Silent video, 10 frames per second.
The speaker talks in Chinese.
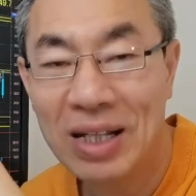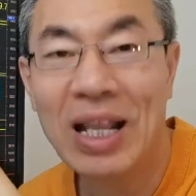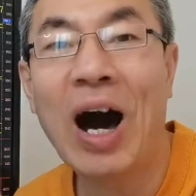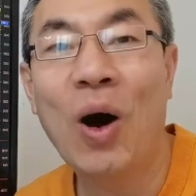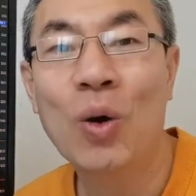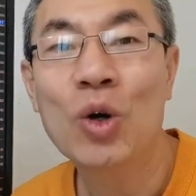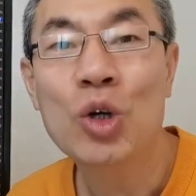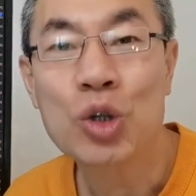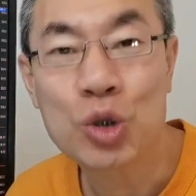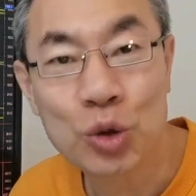那好，
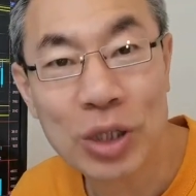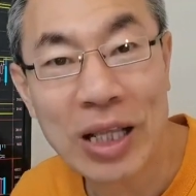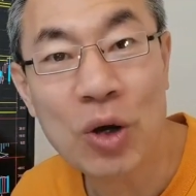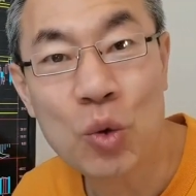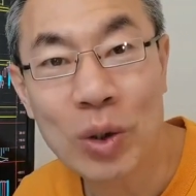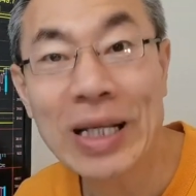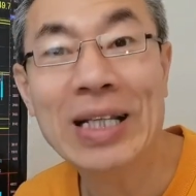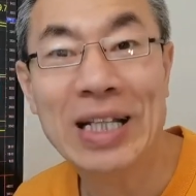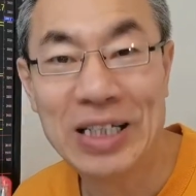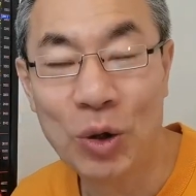说说咱国内
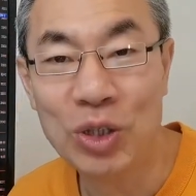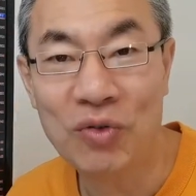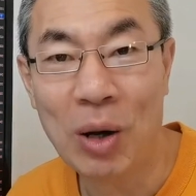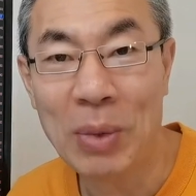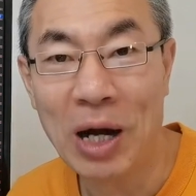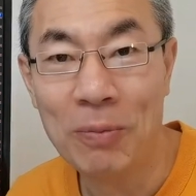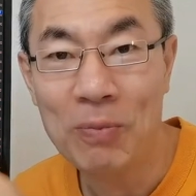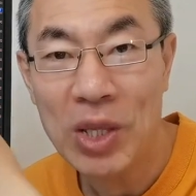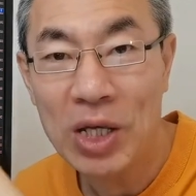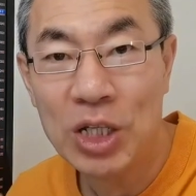的消息方面，
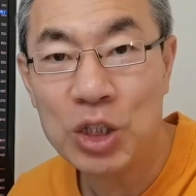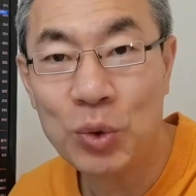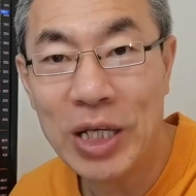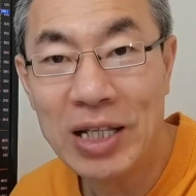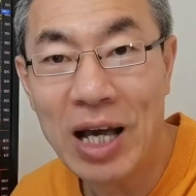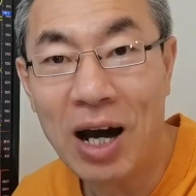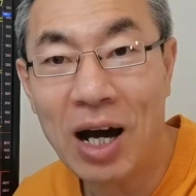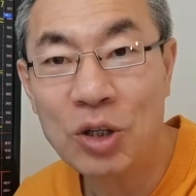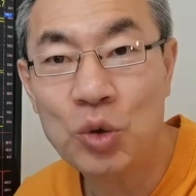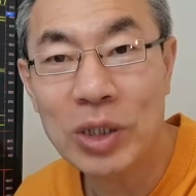首先央
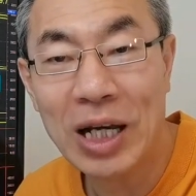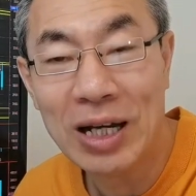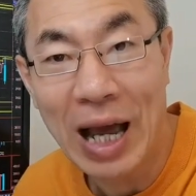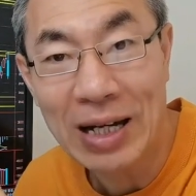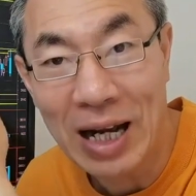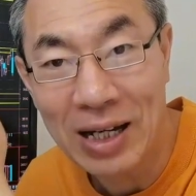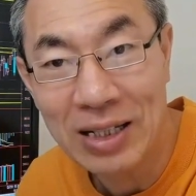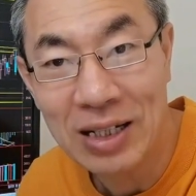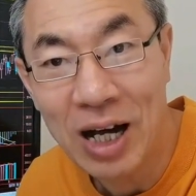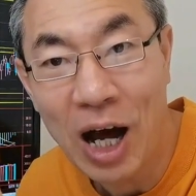行昨天开展了
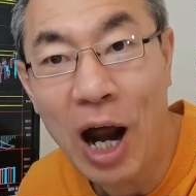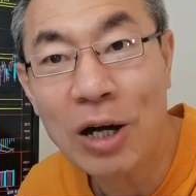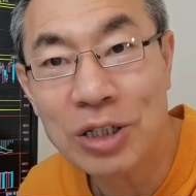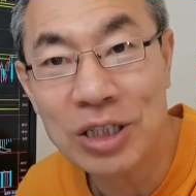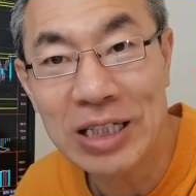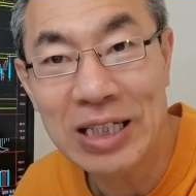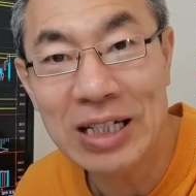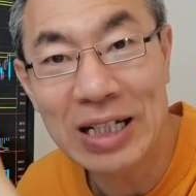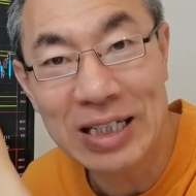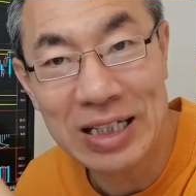一个二十亿
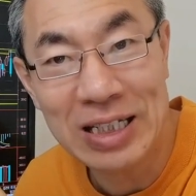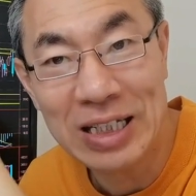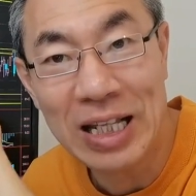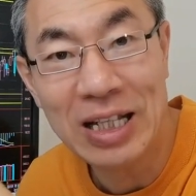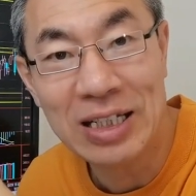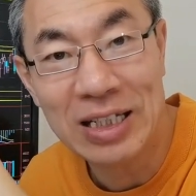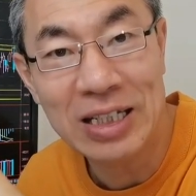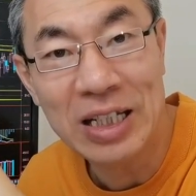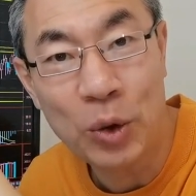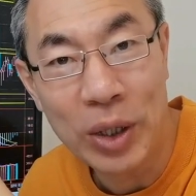的七天期
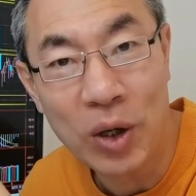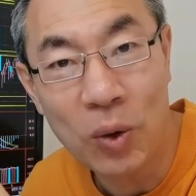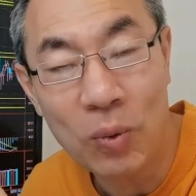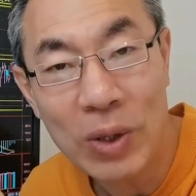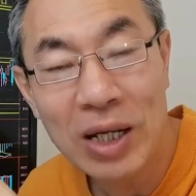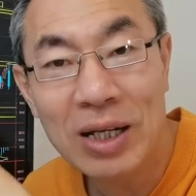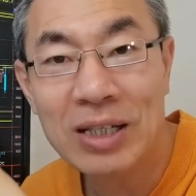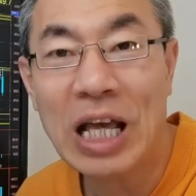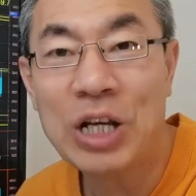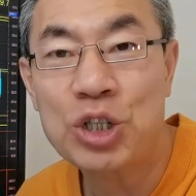逆回购，
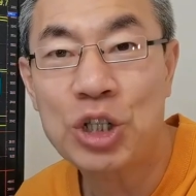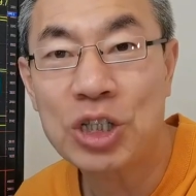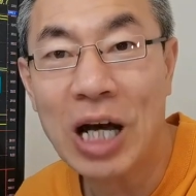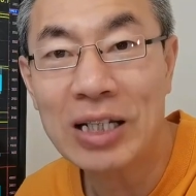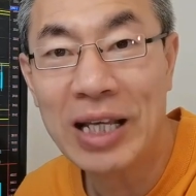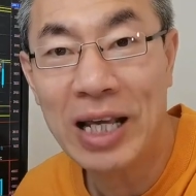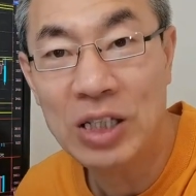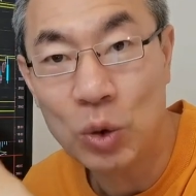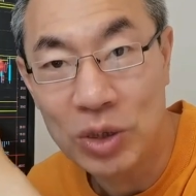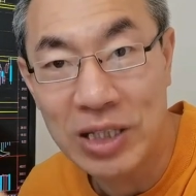但是当天
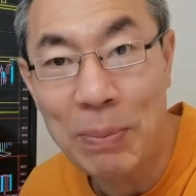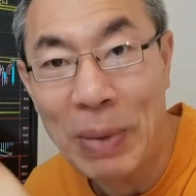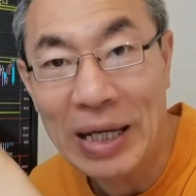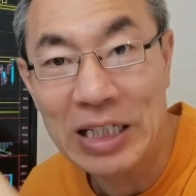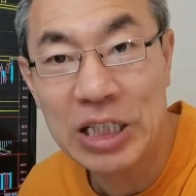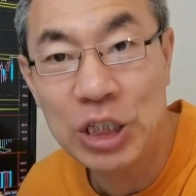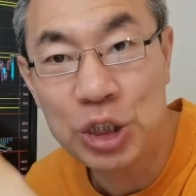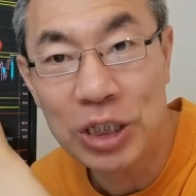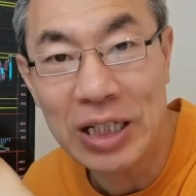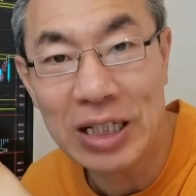有三百七
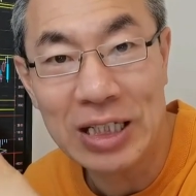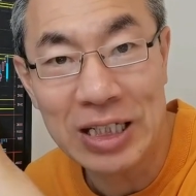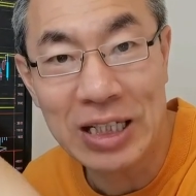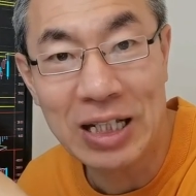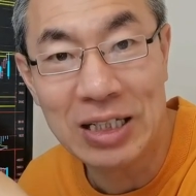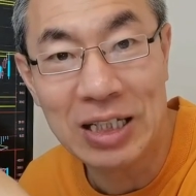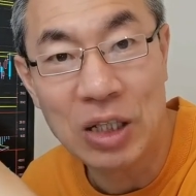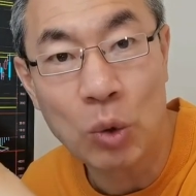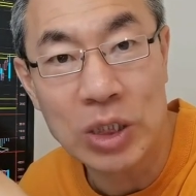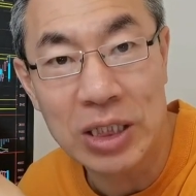十亿七天期
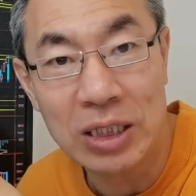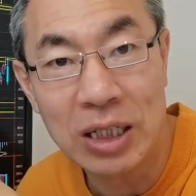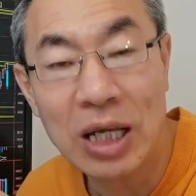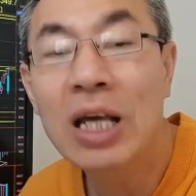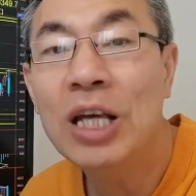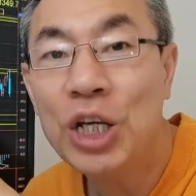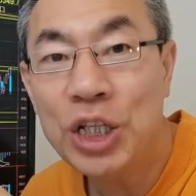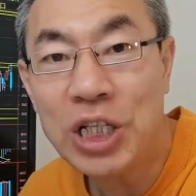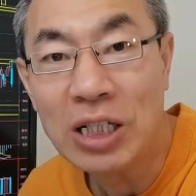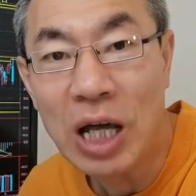到期，
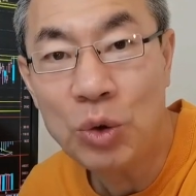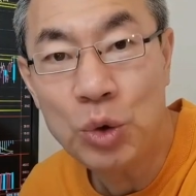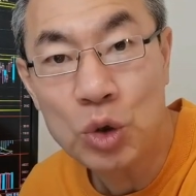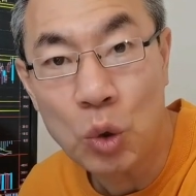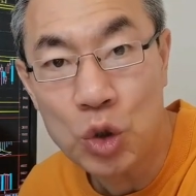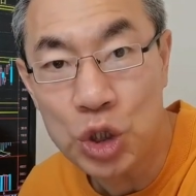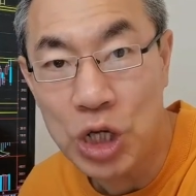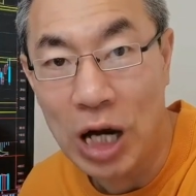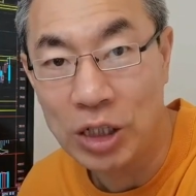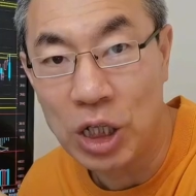相当于从市
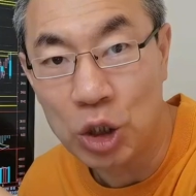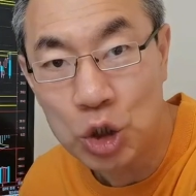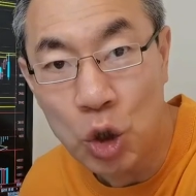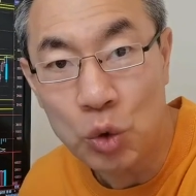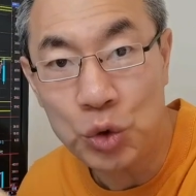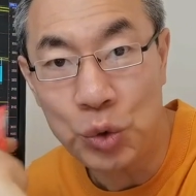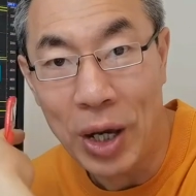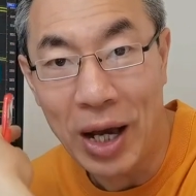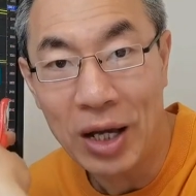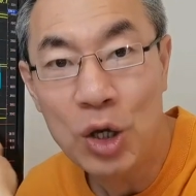场上抽
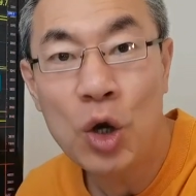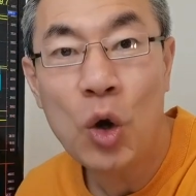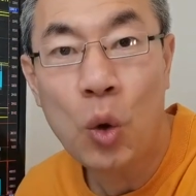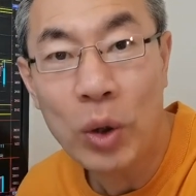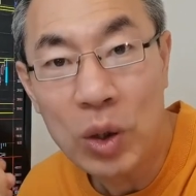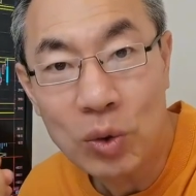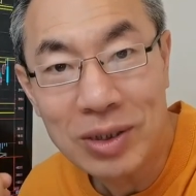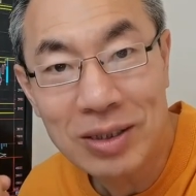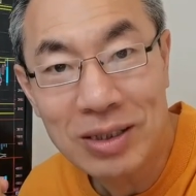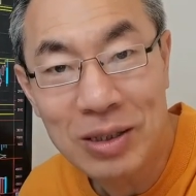血回笼
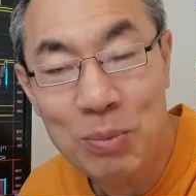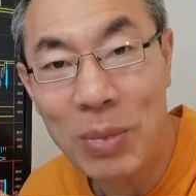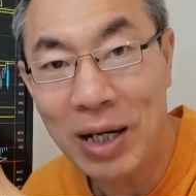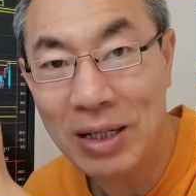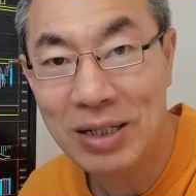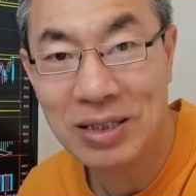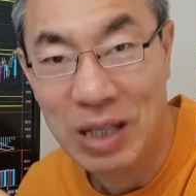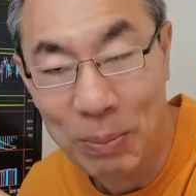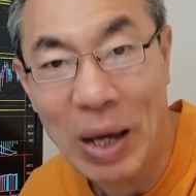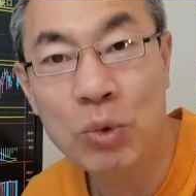资金嘛，
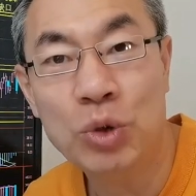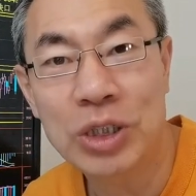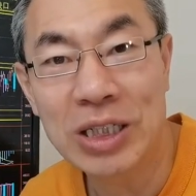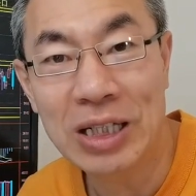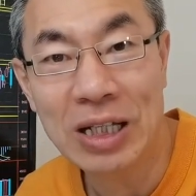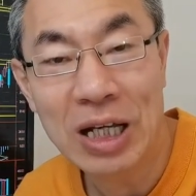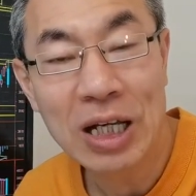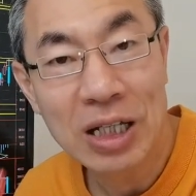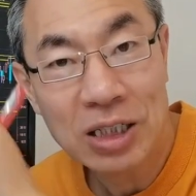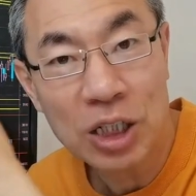三百五十亿。
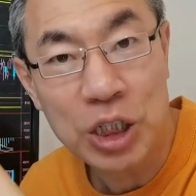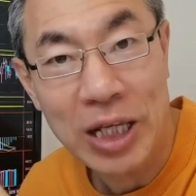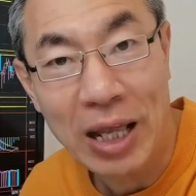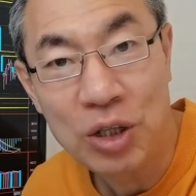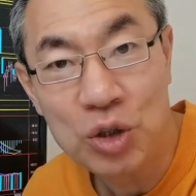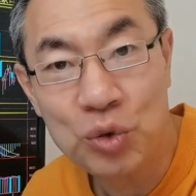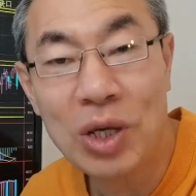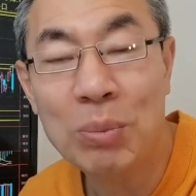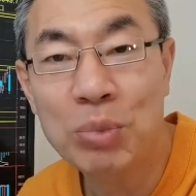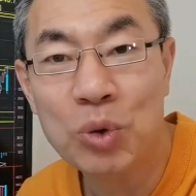这个钱虽
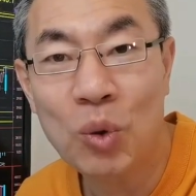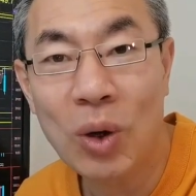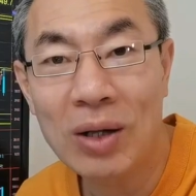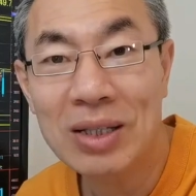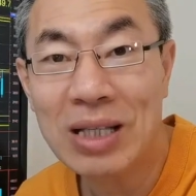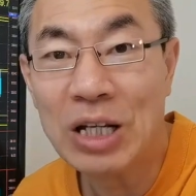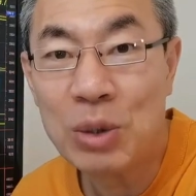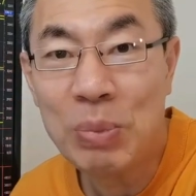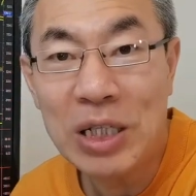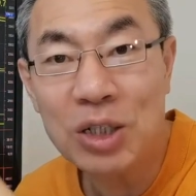然不多，但是
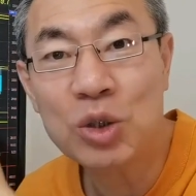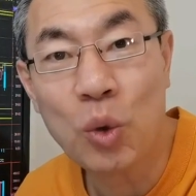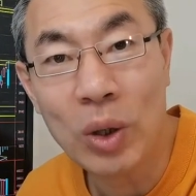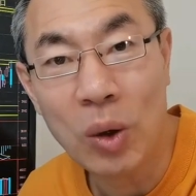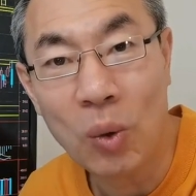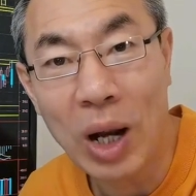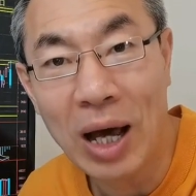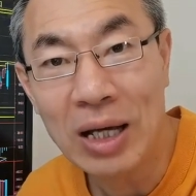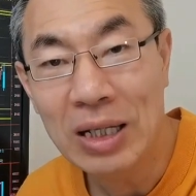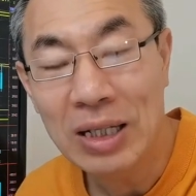毕竟是回笼
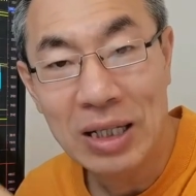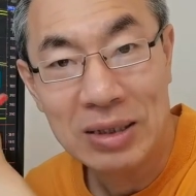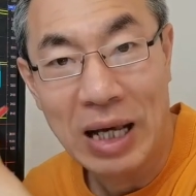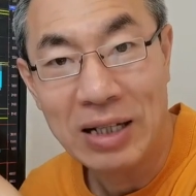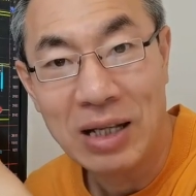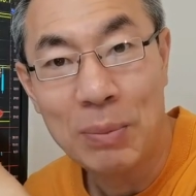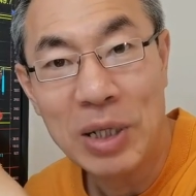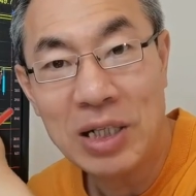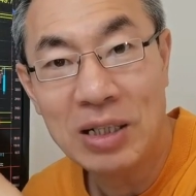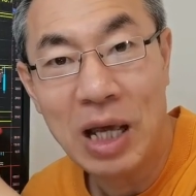了，在咱
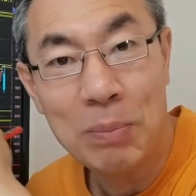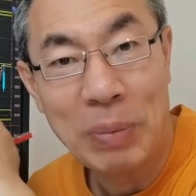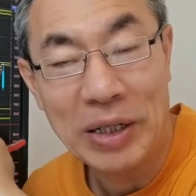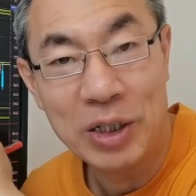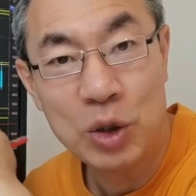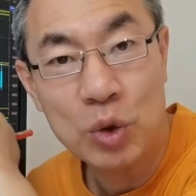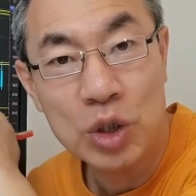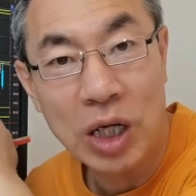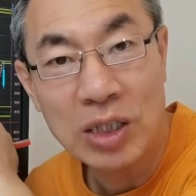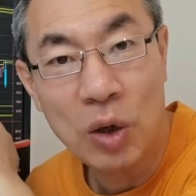们现在本就
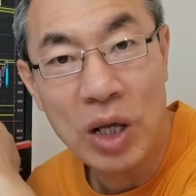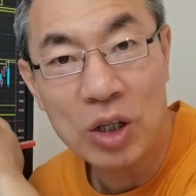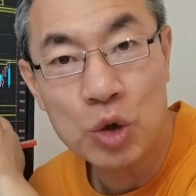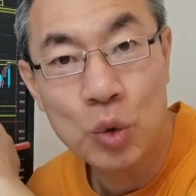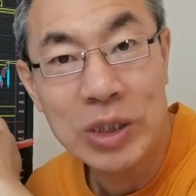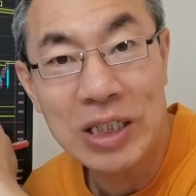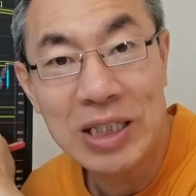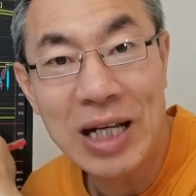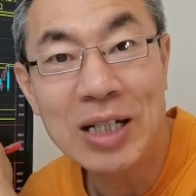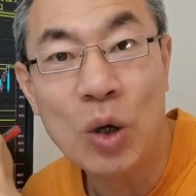成交量捉襟
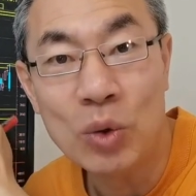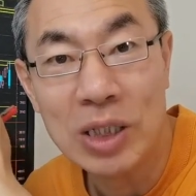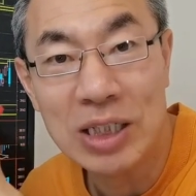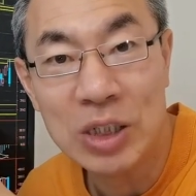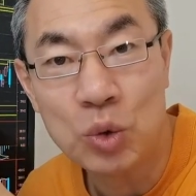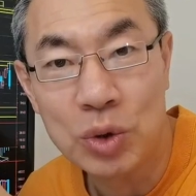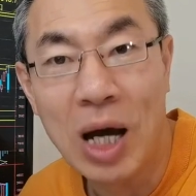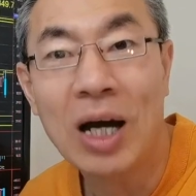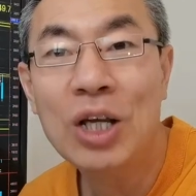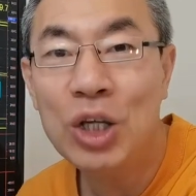见肘的基础
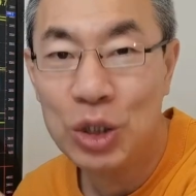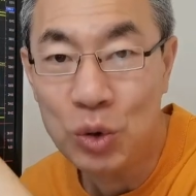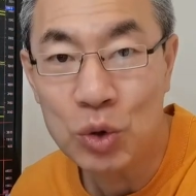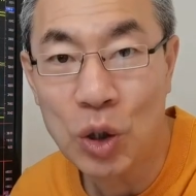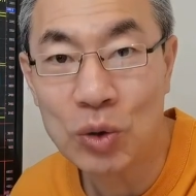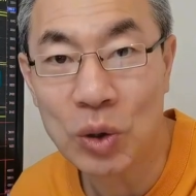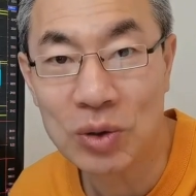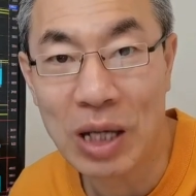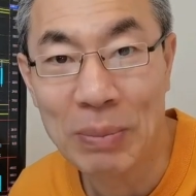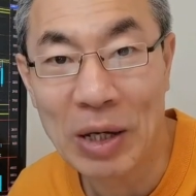上，又抽走
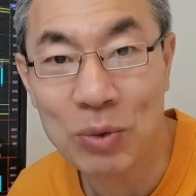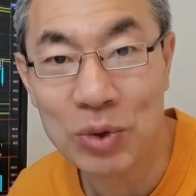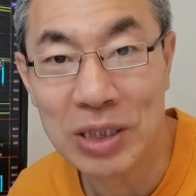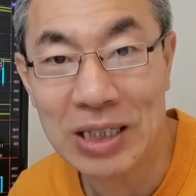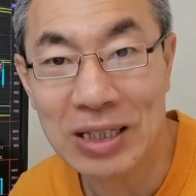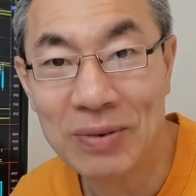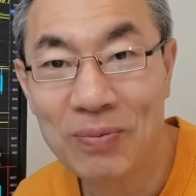三百五十亿。